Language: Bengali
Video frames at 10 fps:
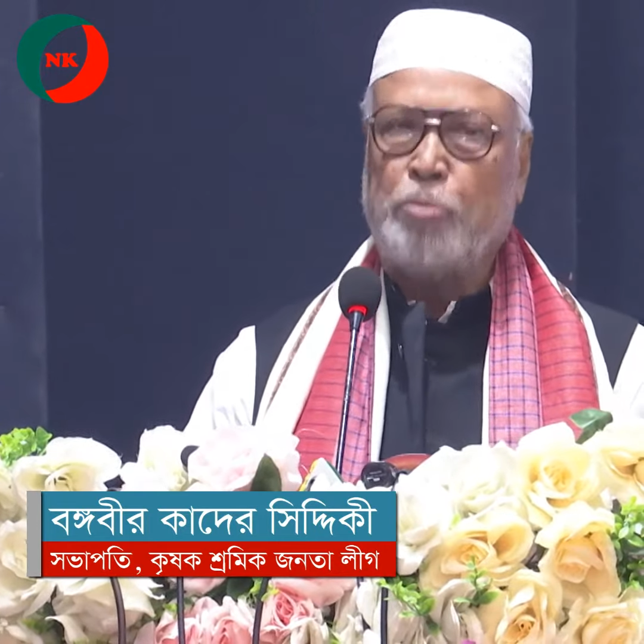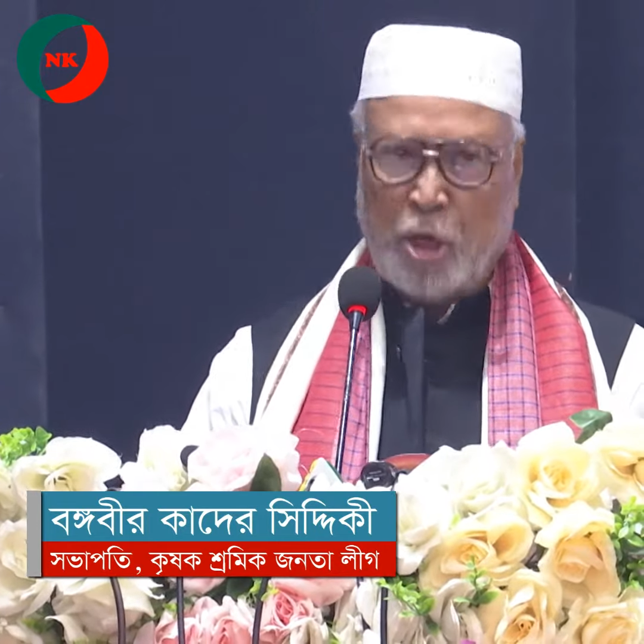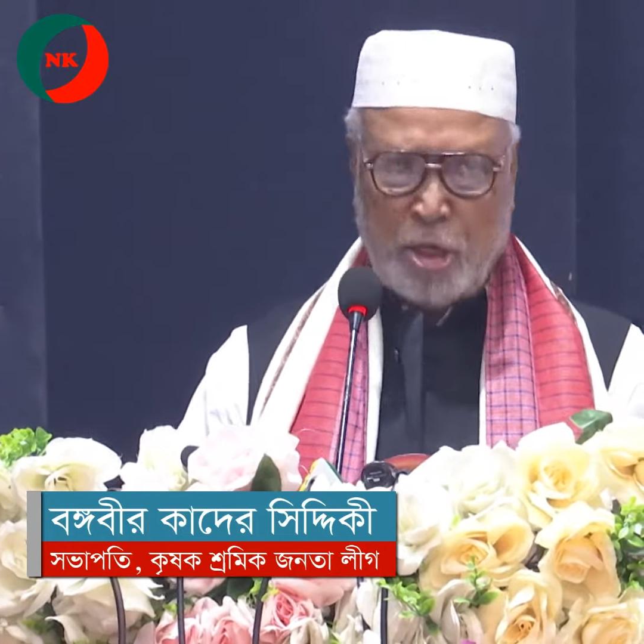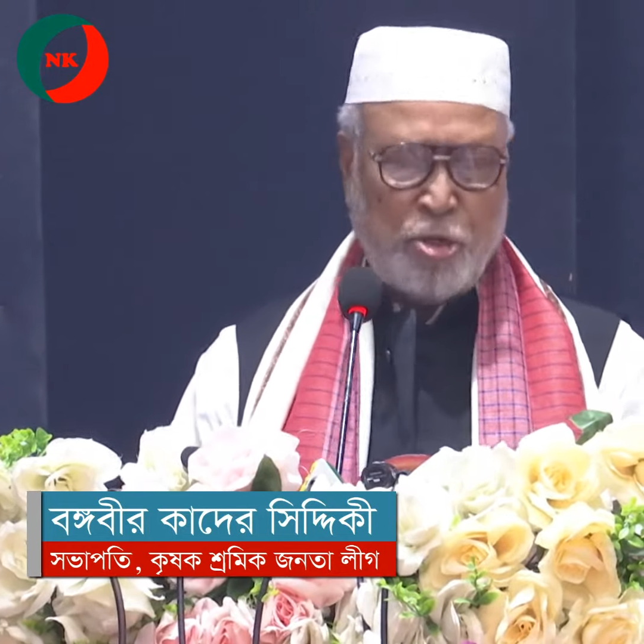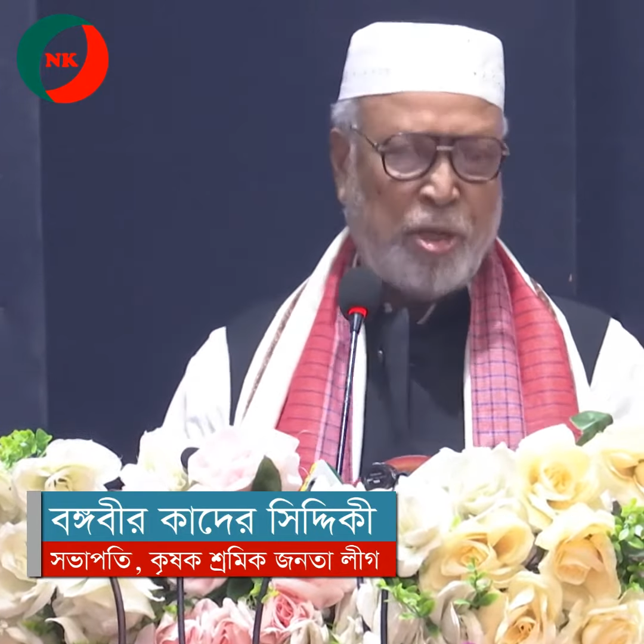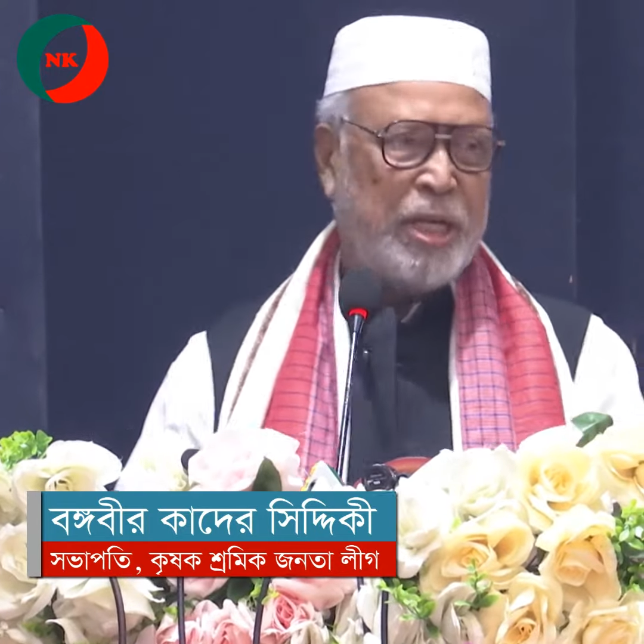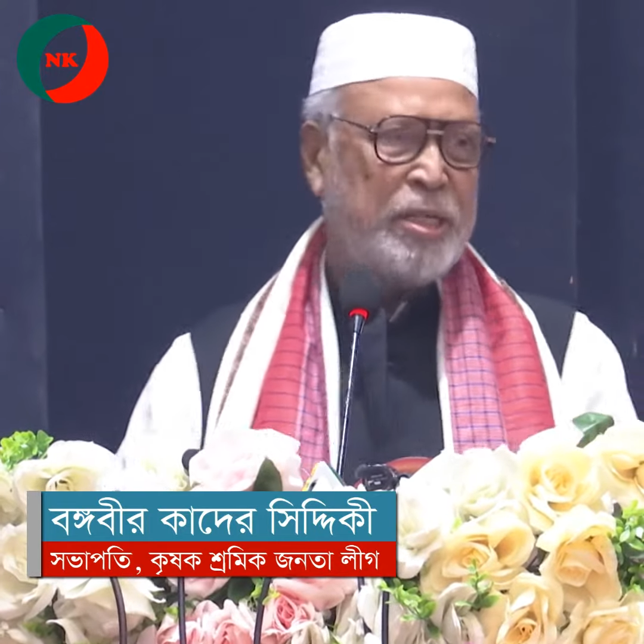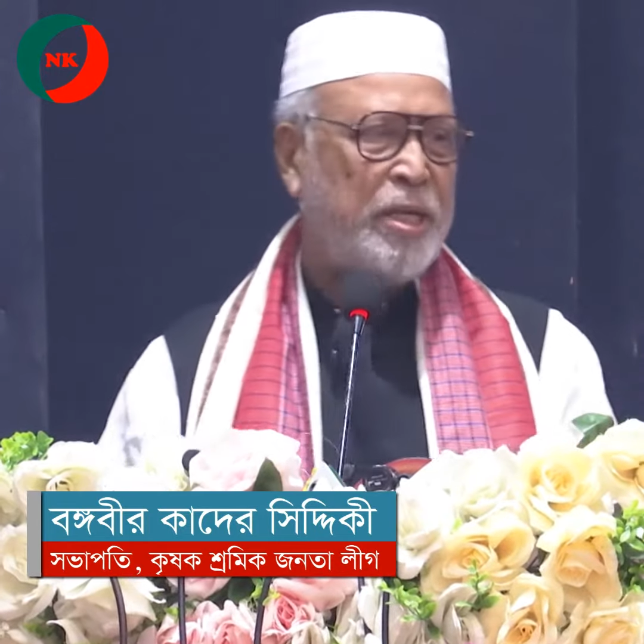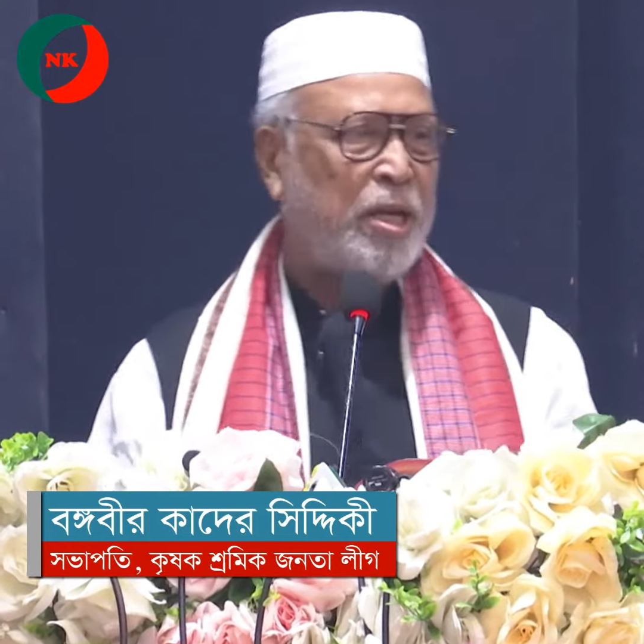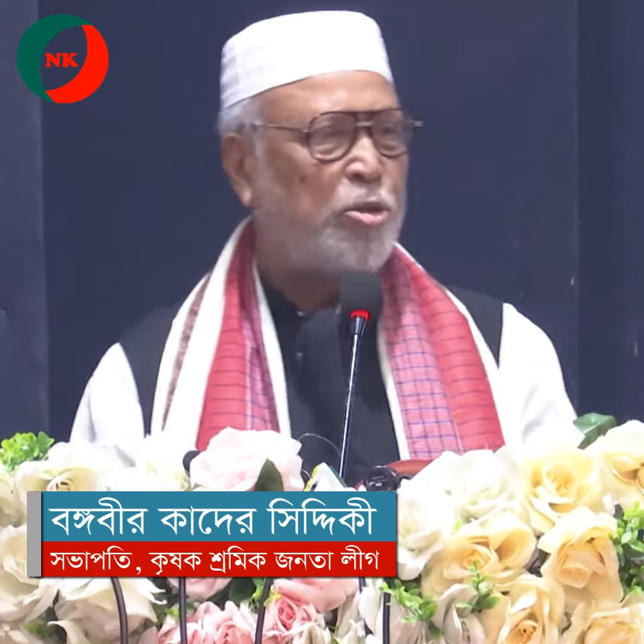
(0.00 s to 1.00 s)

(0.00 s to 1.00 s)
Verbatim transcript: বয়স হয়ে গেছে